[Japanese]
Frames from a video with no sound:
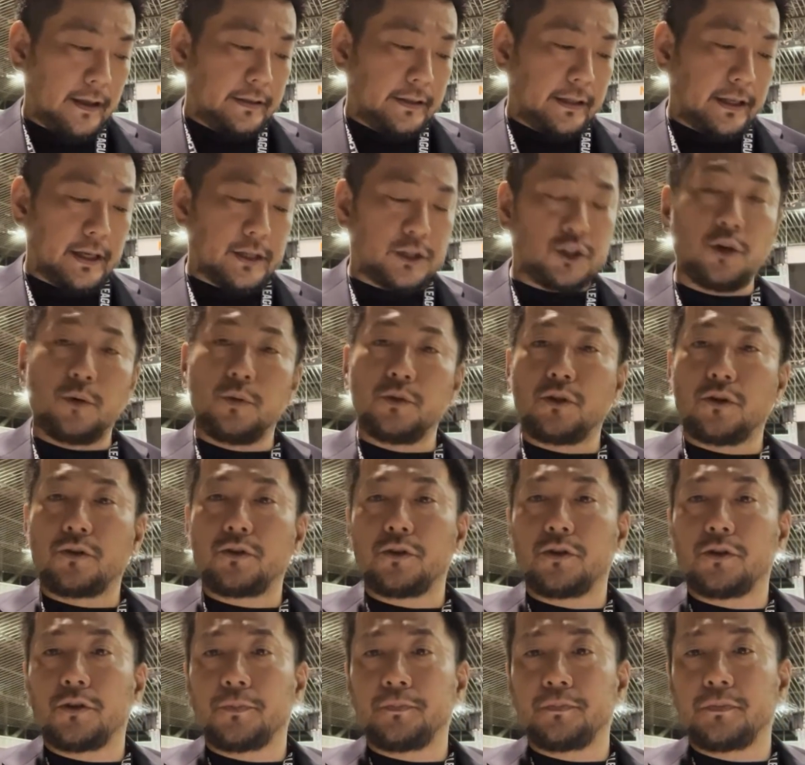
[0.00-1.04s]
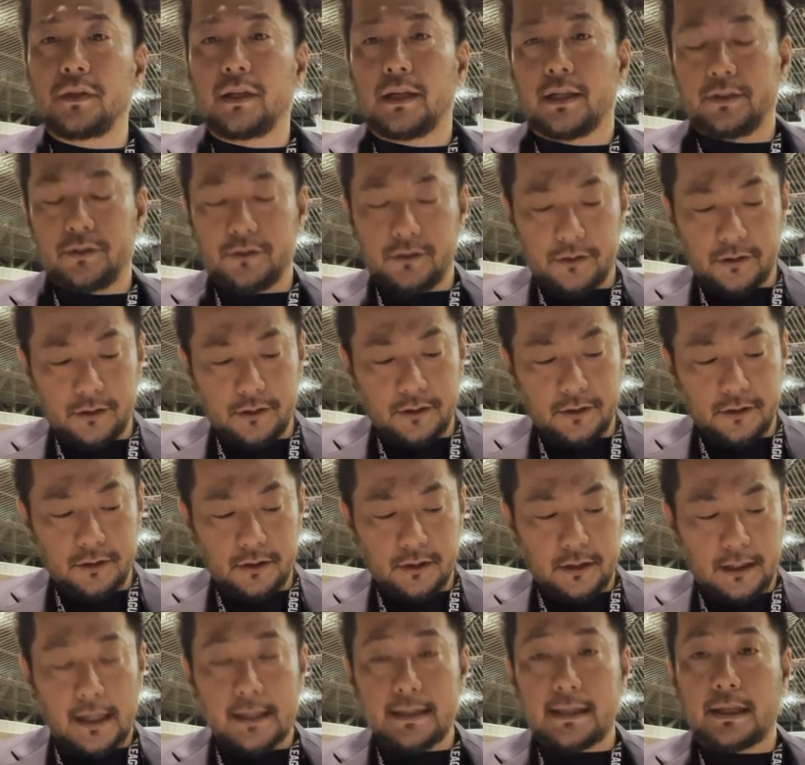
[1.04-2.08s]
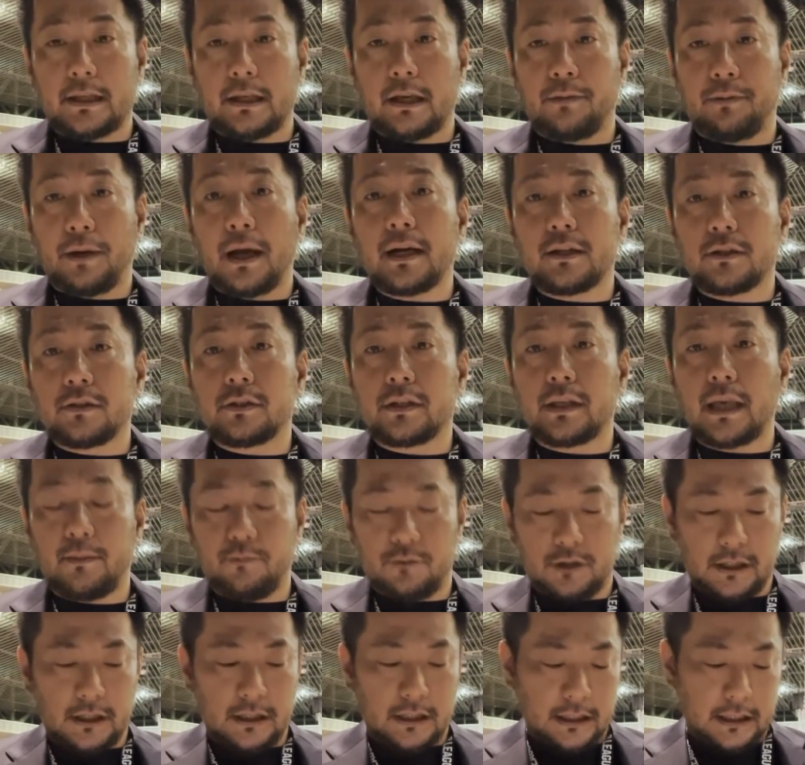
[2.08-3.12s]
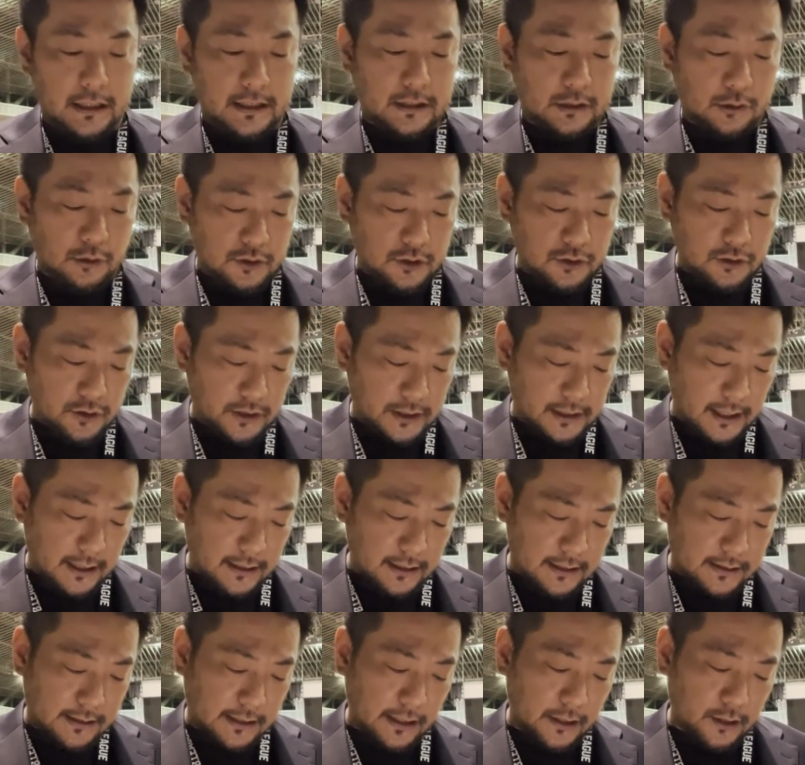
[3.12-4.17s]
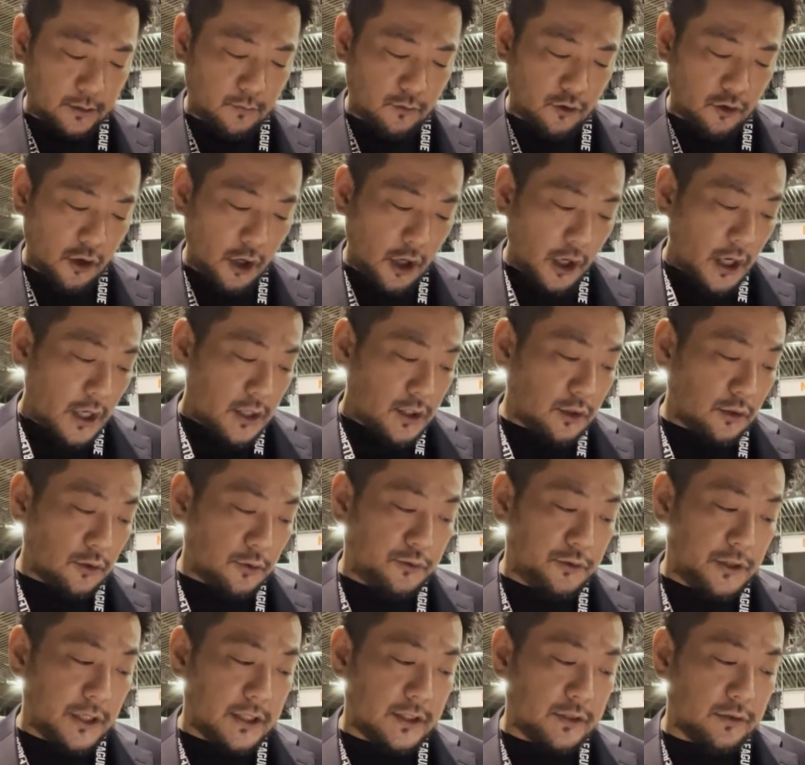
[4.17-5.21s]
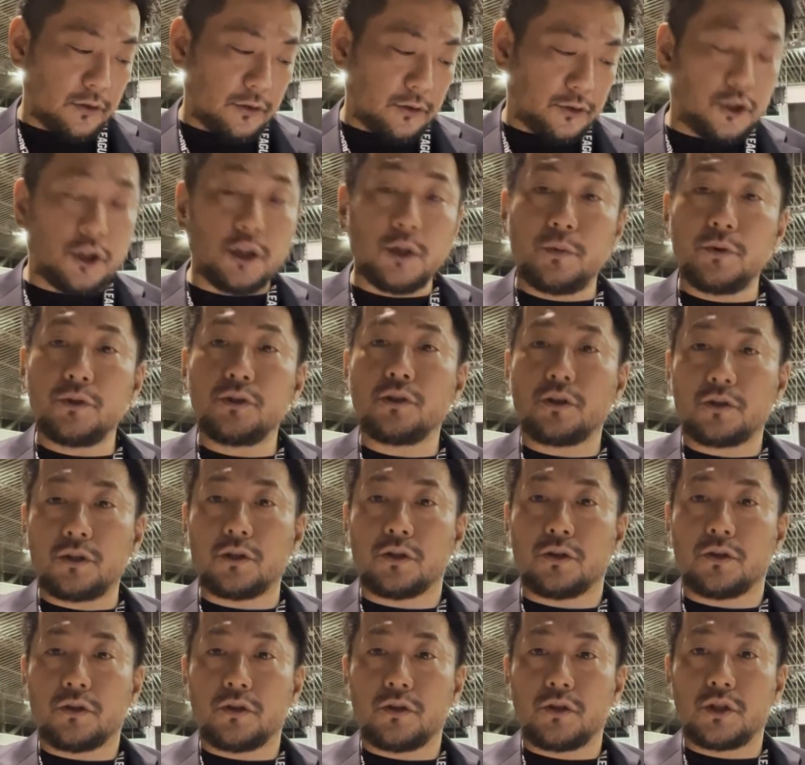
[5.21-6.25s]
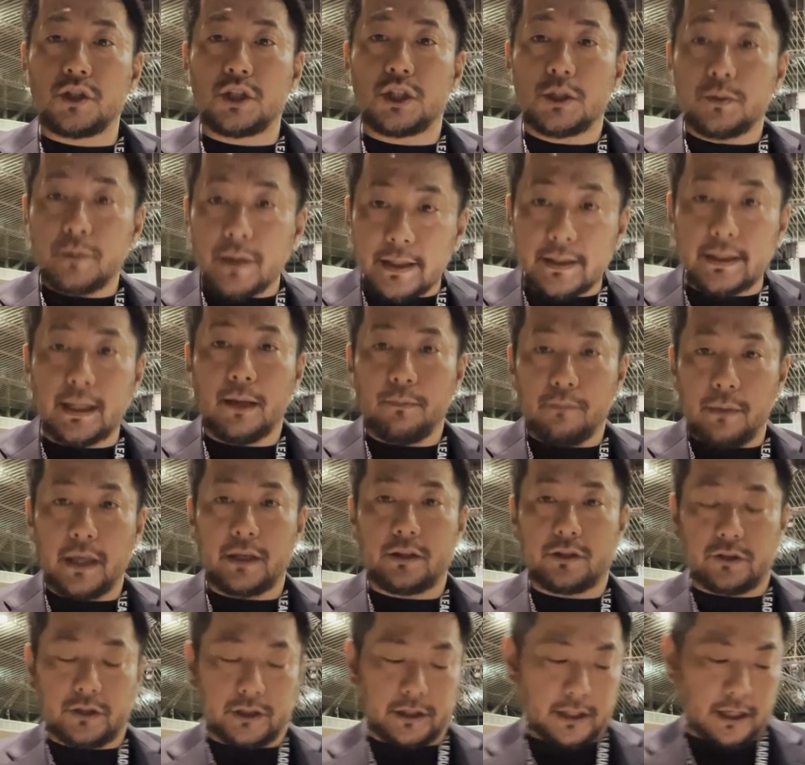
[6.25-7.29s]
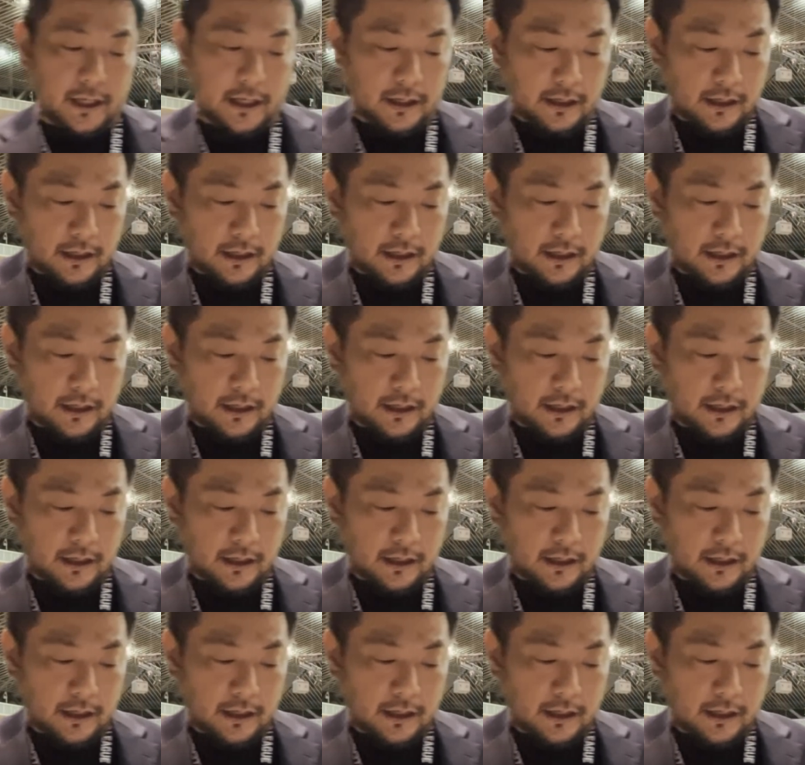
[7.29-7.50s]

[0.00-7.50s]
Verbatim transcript: で勝負どころ、あのー、川崎はファウルゲームに突入したんですけれども、そのフリースローきゅうぶんのきゅうすべてメイクして